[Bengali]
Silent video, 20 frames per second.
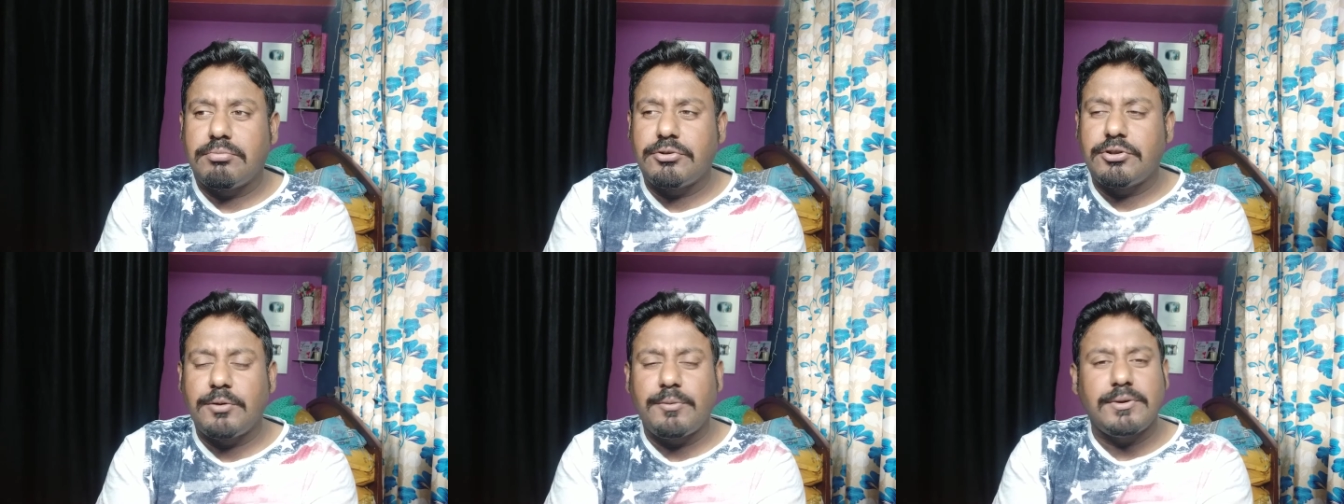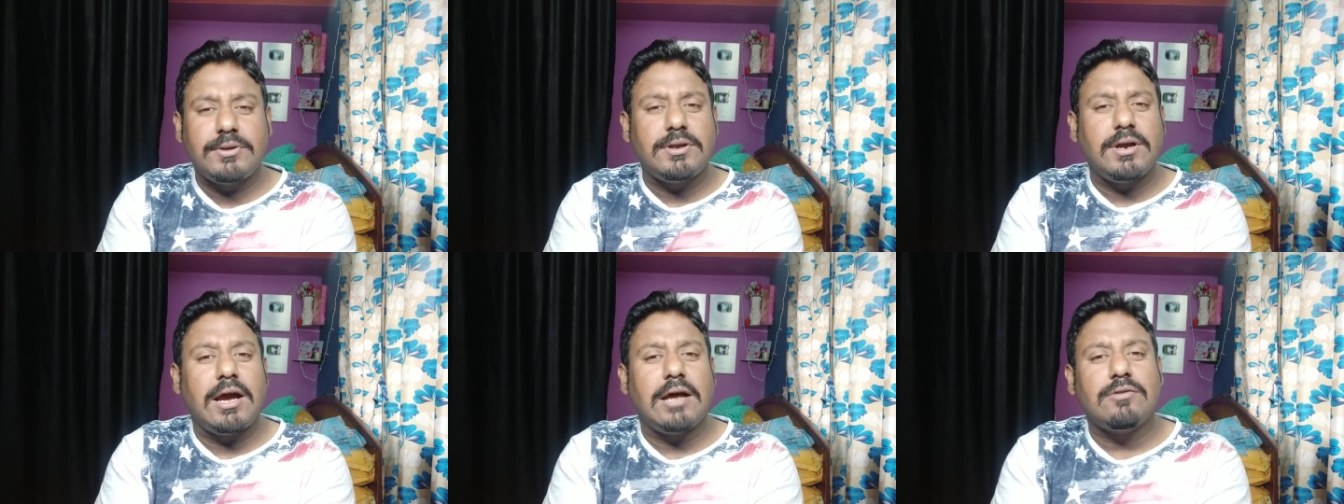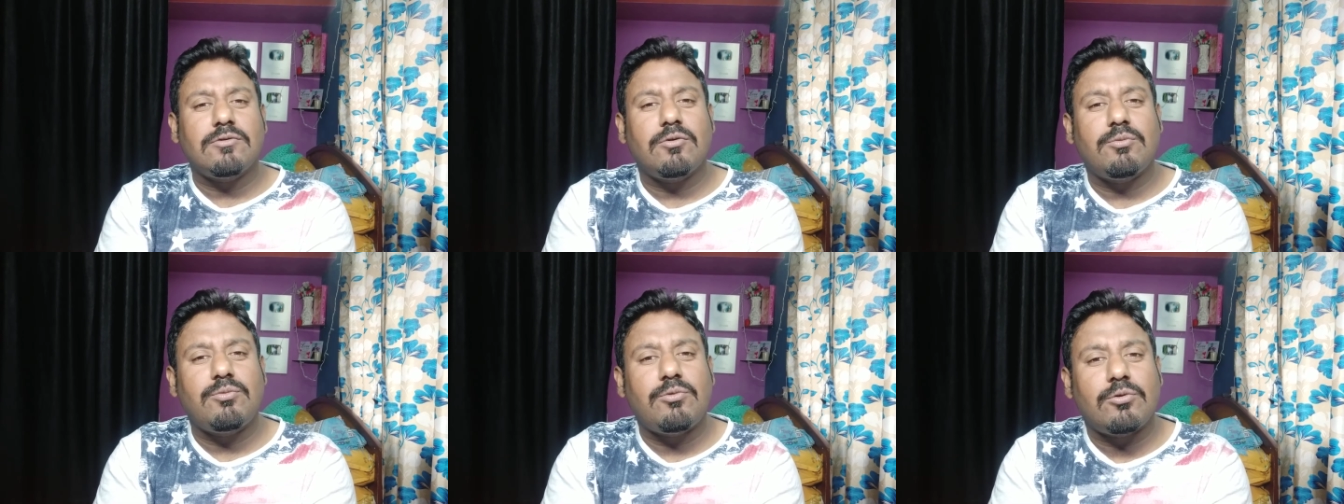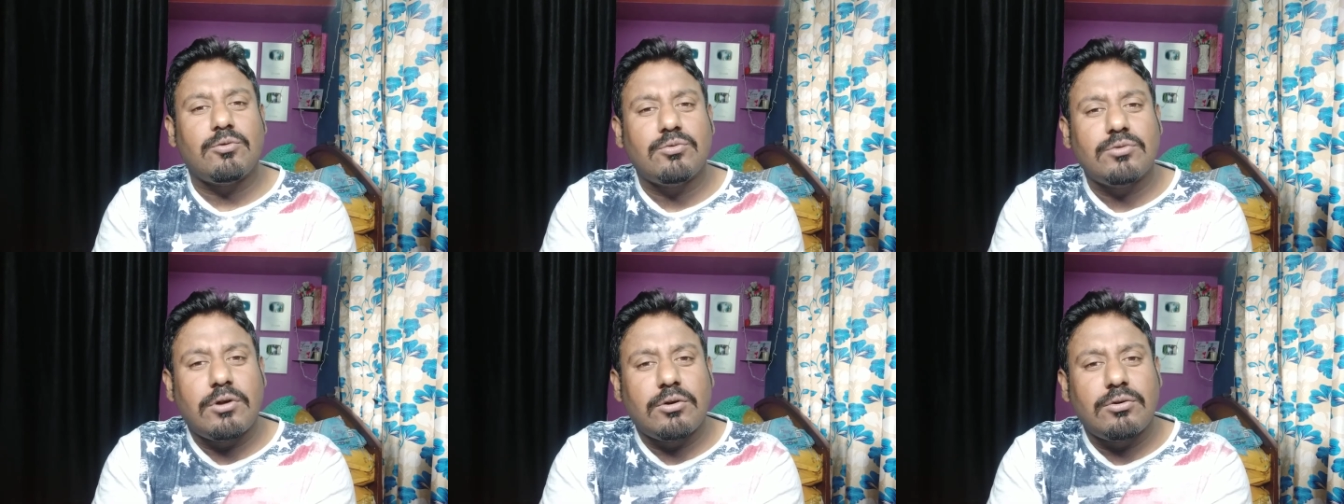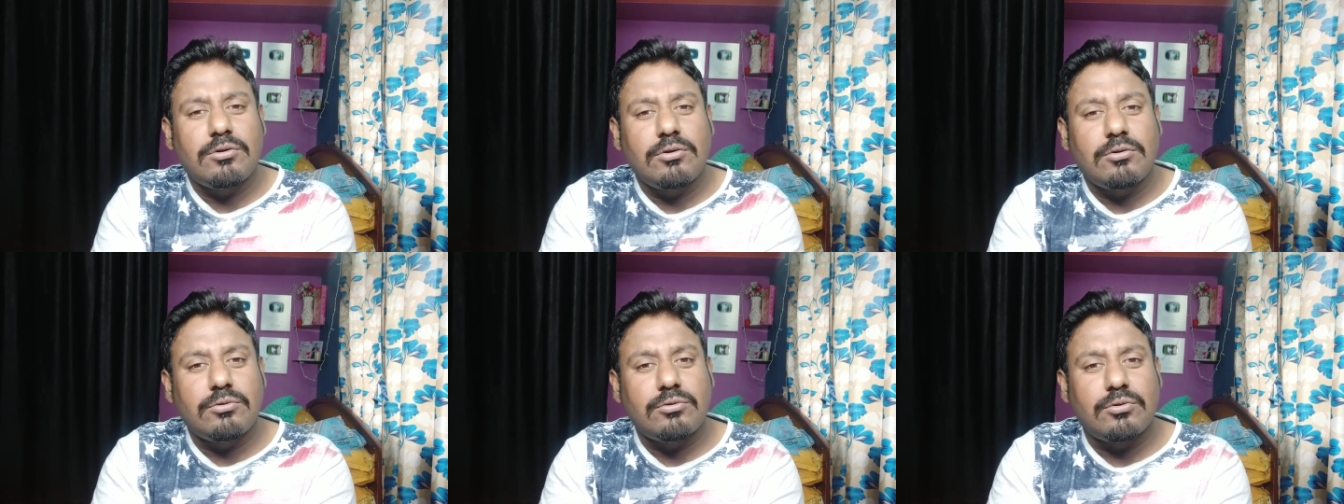পৃথিবীতে এত বড় না
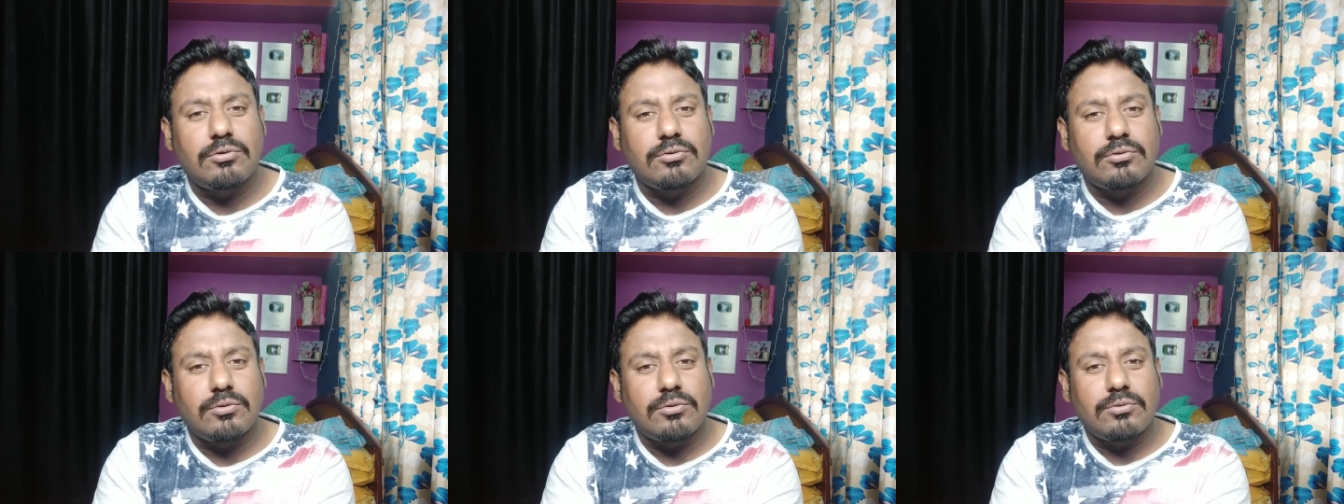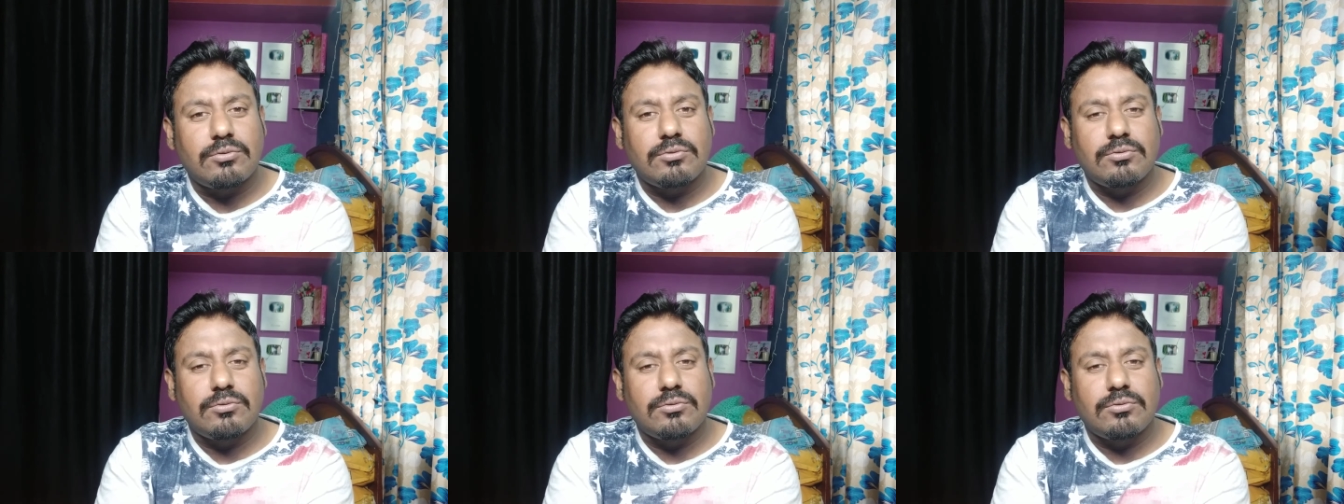হলেও হতো